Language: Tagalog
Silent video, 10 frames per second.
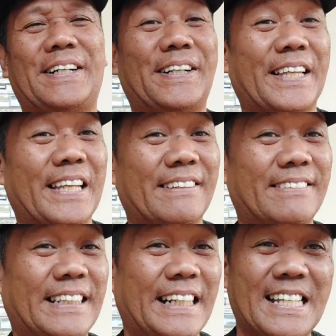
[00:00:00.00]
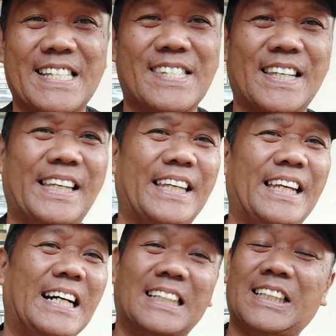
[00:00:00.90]
O di ba? At so
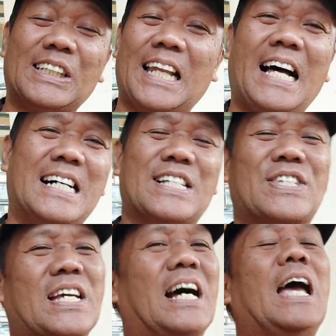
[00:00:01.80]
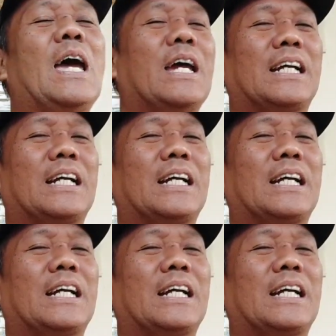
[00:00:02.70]
yeah, dito lang sa